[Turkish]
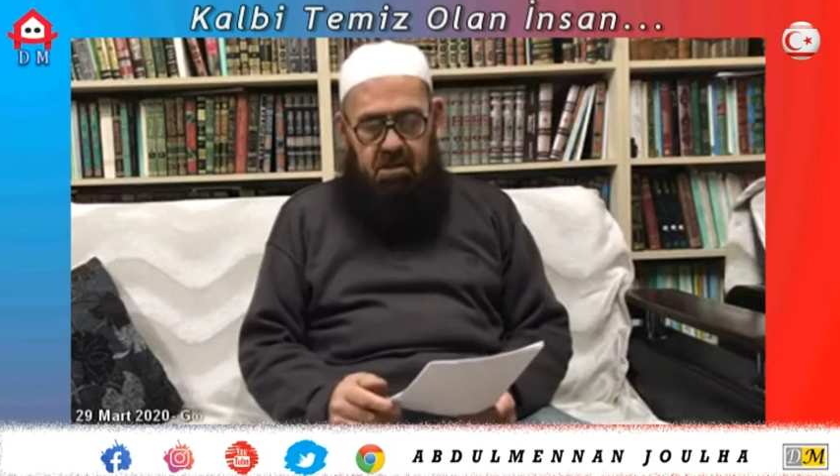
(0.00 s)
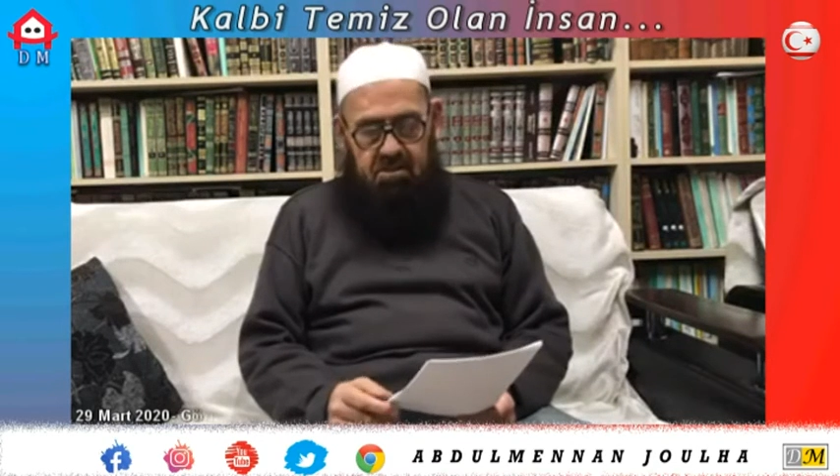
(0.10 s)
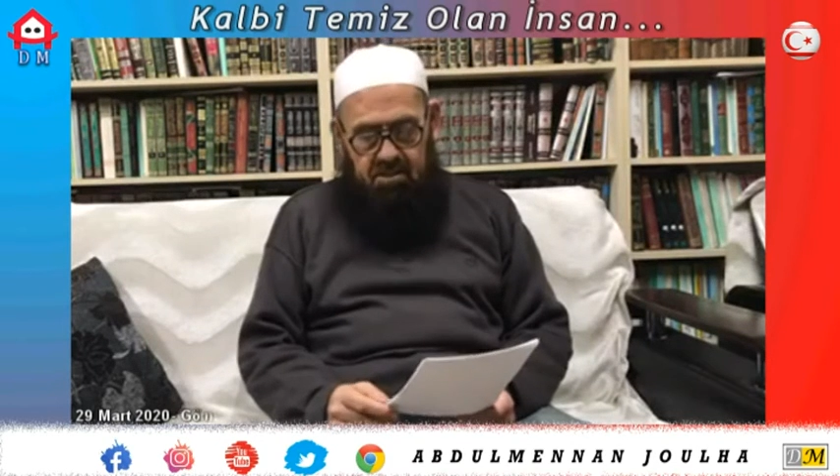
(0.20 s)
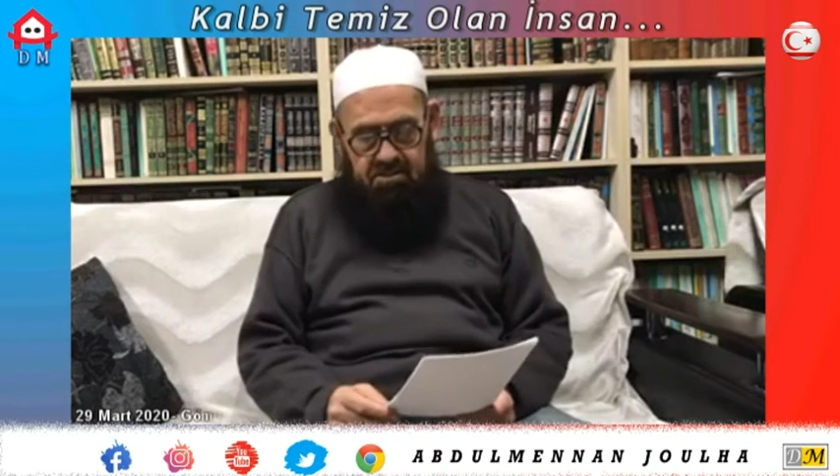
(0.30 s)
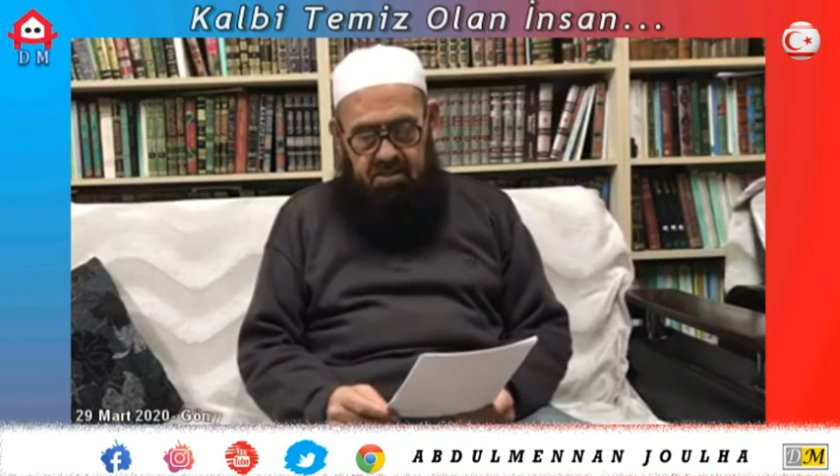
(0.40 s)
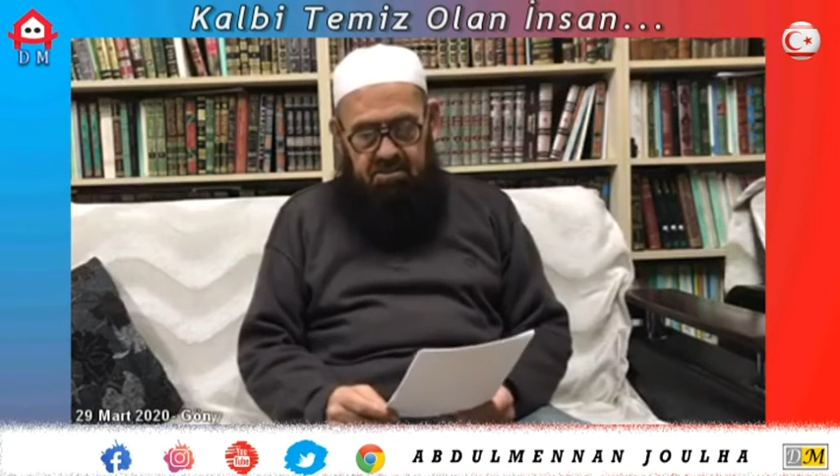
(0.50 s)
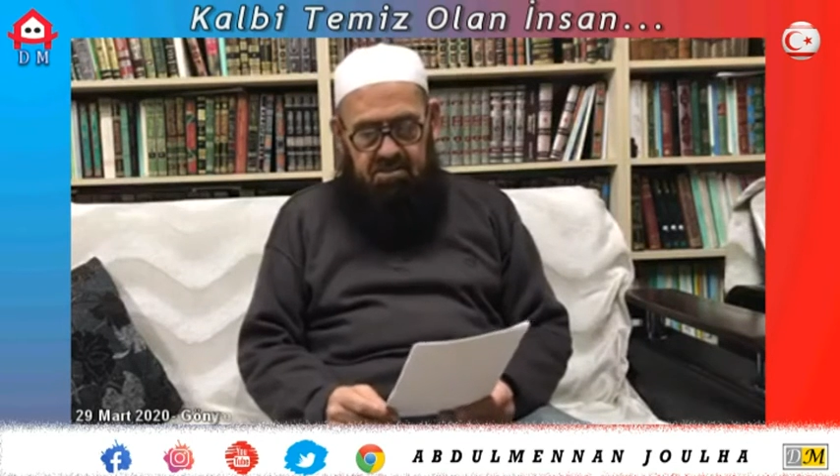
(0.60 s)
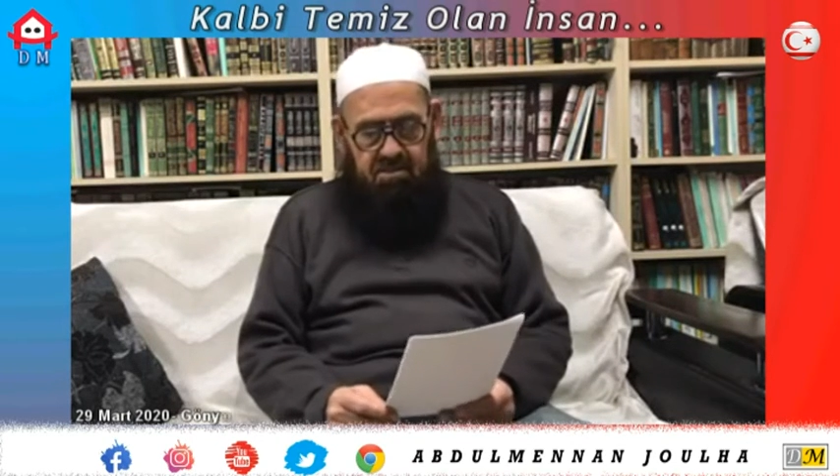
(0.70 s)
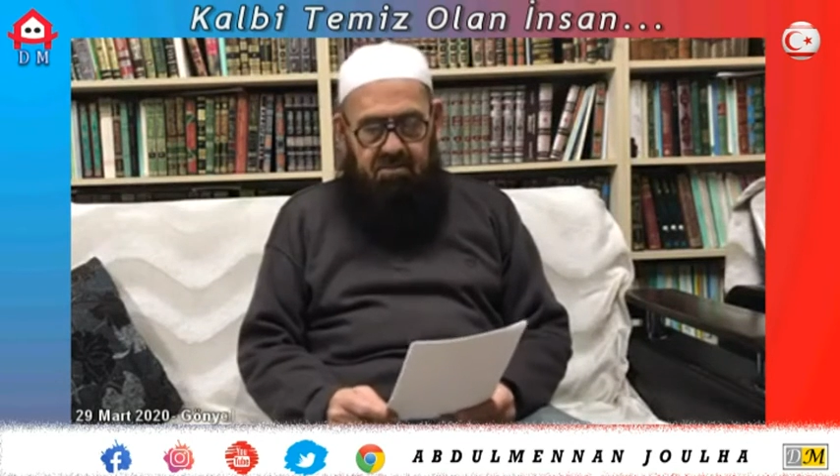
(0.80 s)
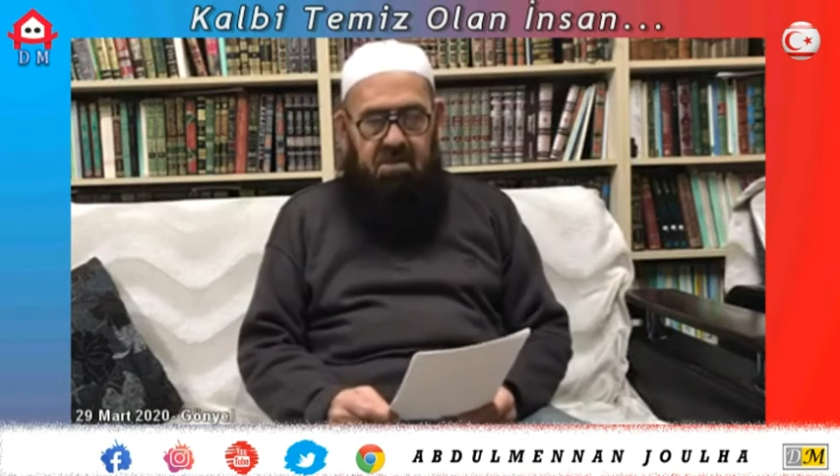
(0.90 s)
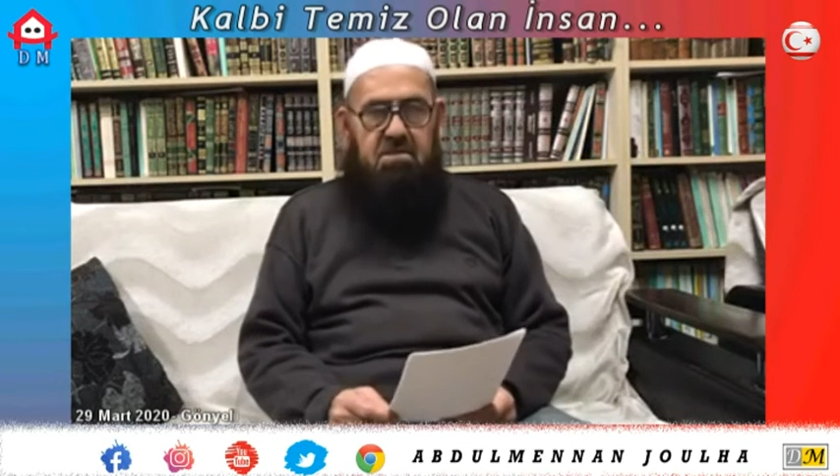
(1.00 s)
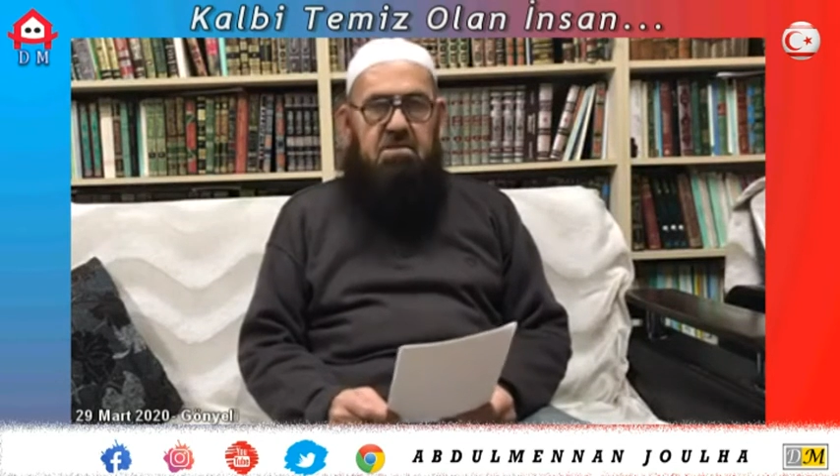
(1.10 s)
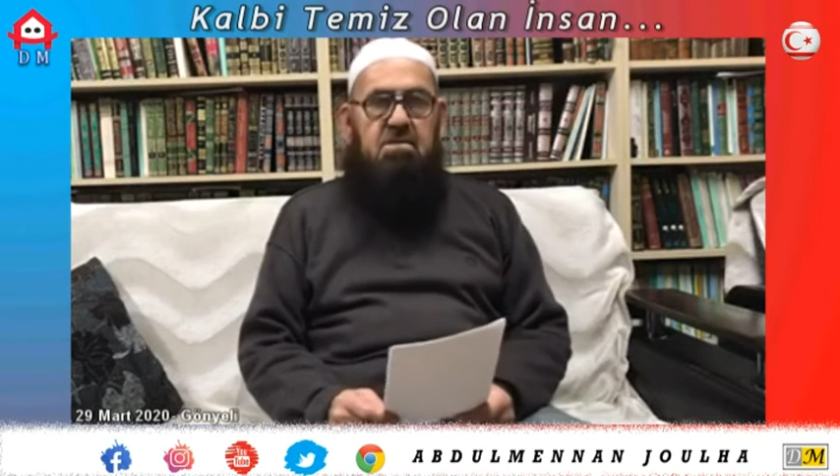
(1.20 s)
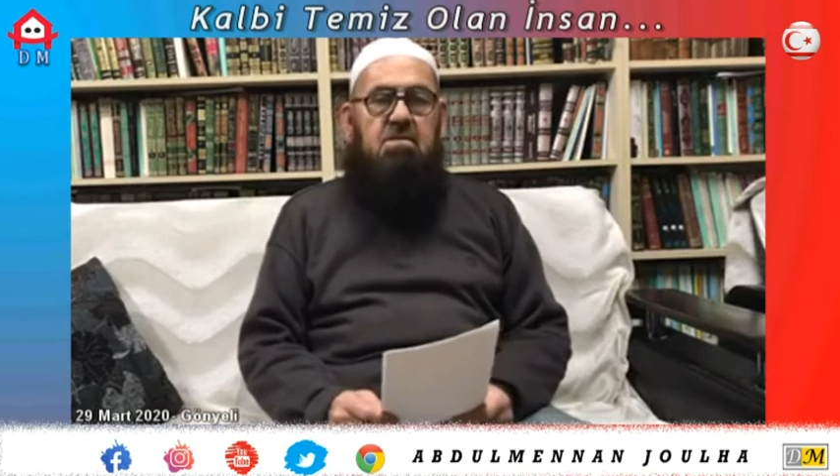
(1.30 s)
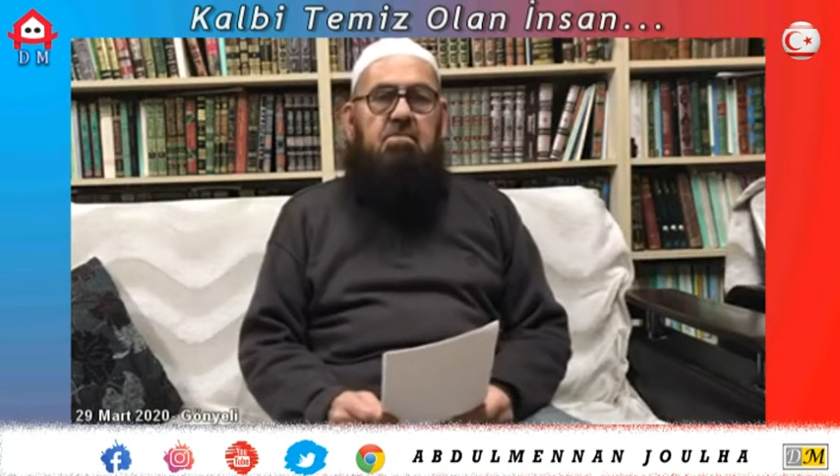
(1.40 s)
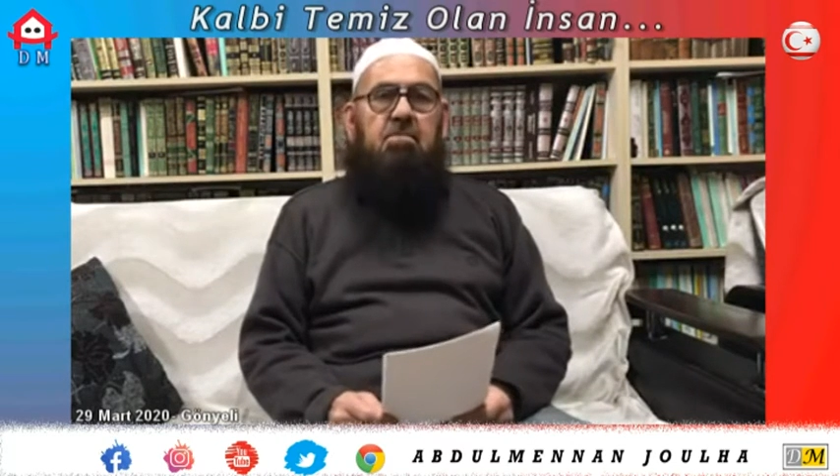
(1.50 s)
Allah'ı razı etmektir.